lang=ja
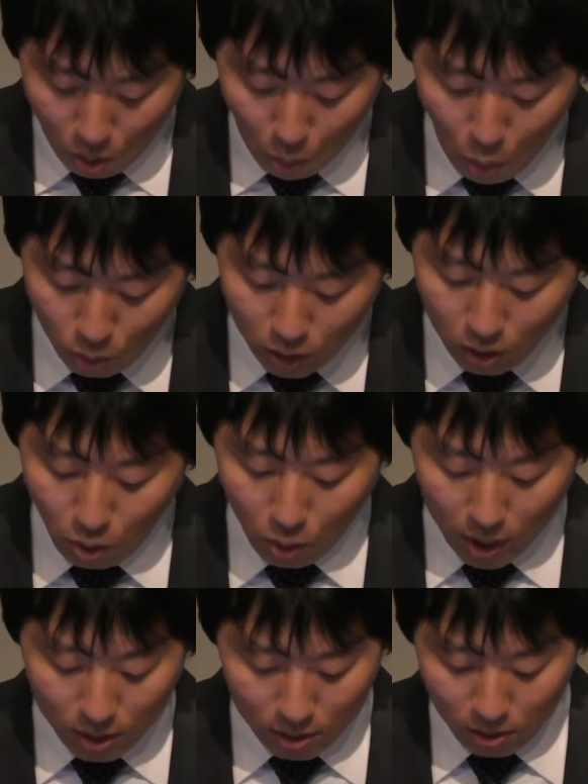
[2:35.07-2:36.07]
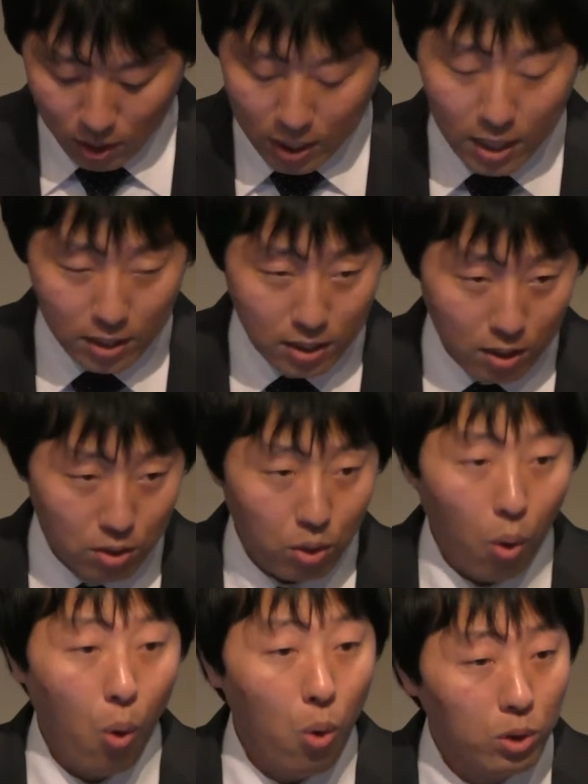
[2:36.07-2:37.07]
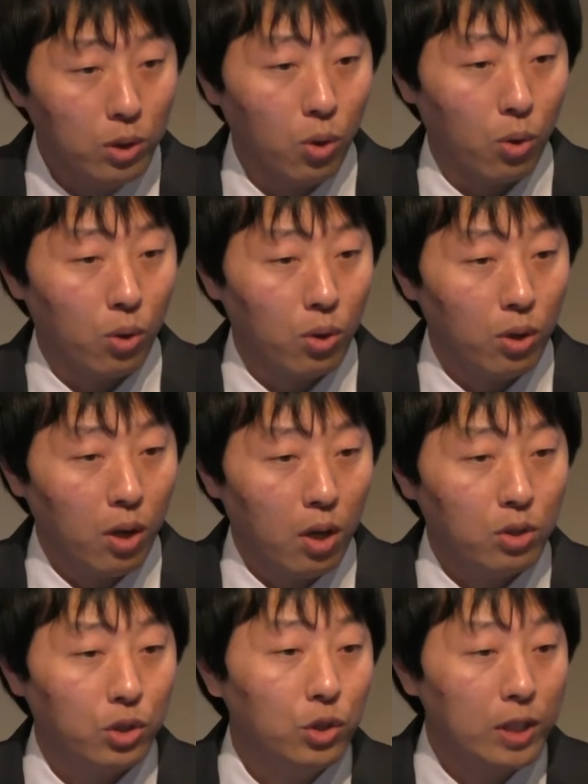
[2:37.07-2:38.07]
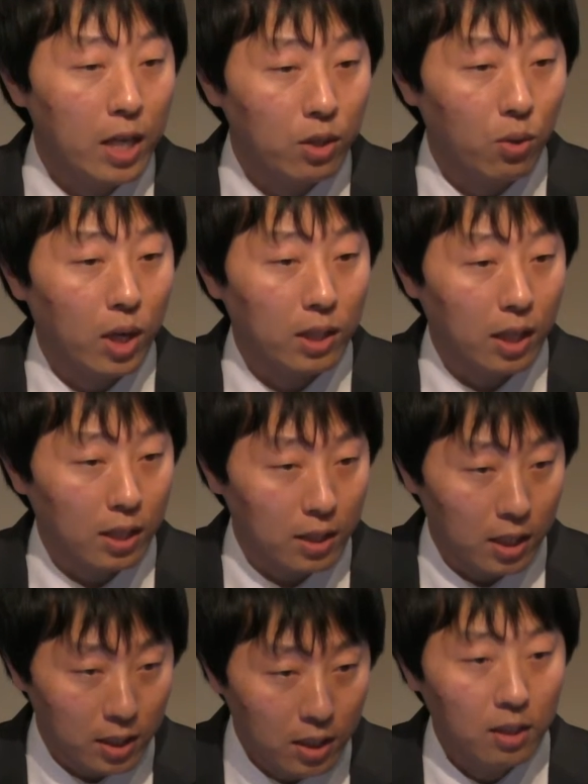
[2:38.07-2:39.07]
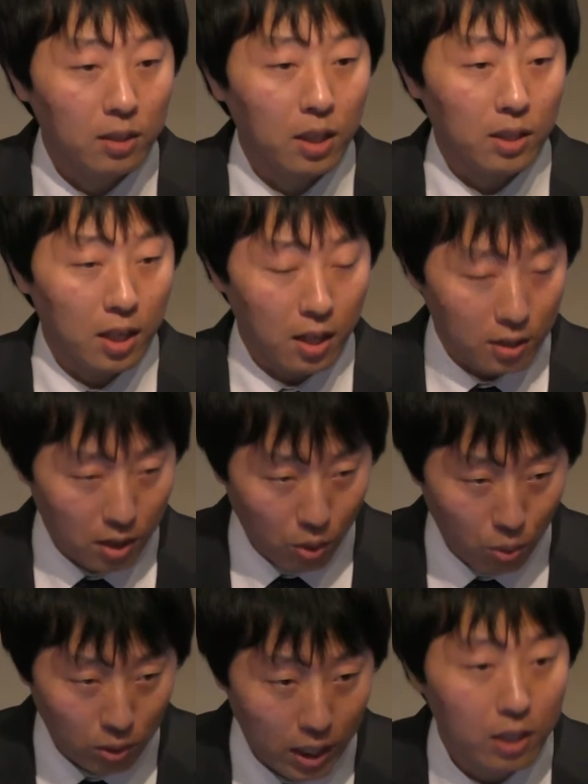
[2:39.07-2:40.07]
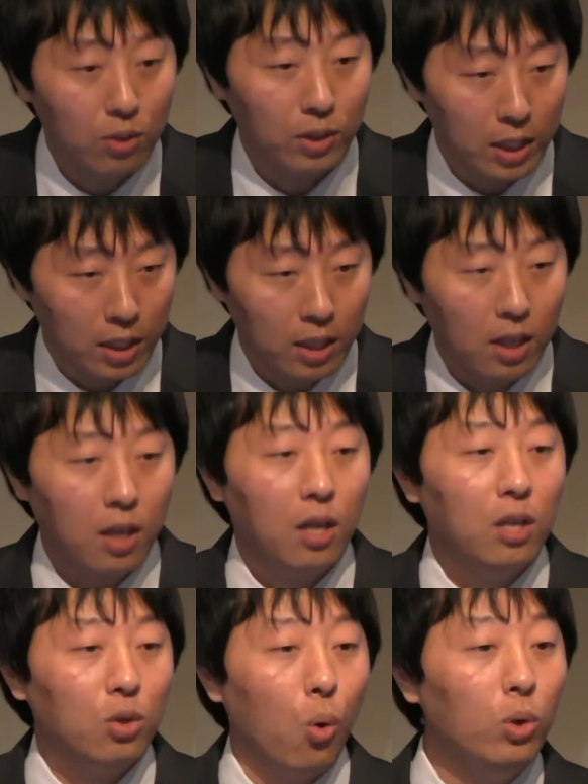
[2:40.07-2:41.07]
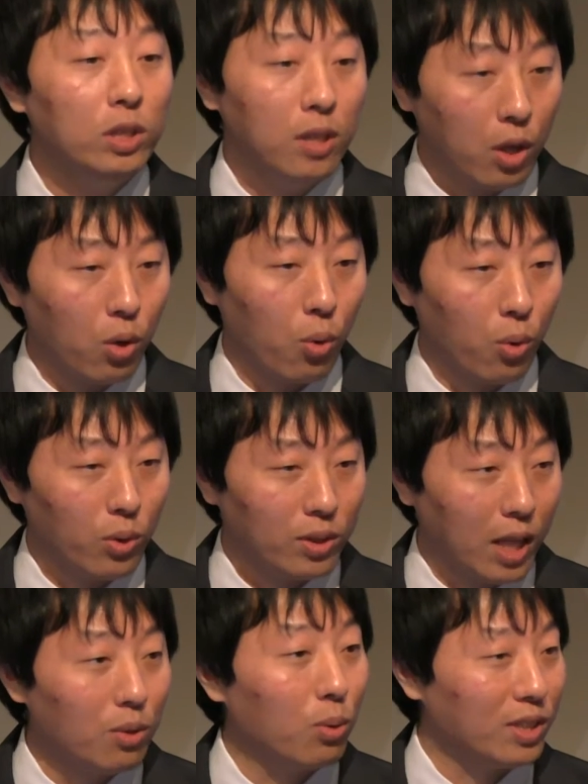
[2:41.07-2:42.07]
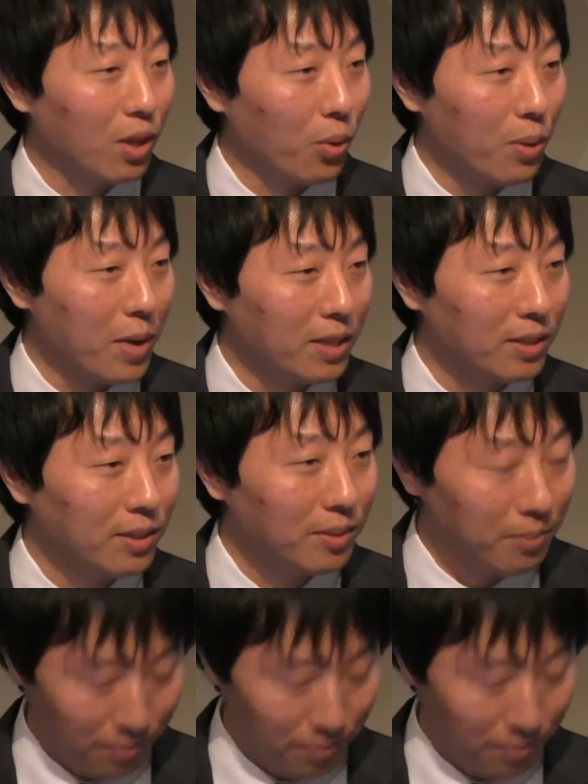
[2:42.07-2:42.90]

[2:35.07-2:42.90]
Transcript: 大市におらしいらっしゃる多くの駐在員の方々に方々を対象に法人営業を担当しております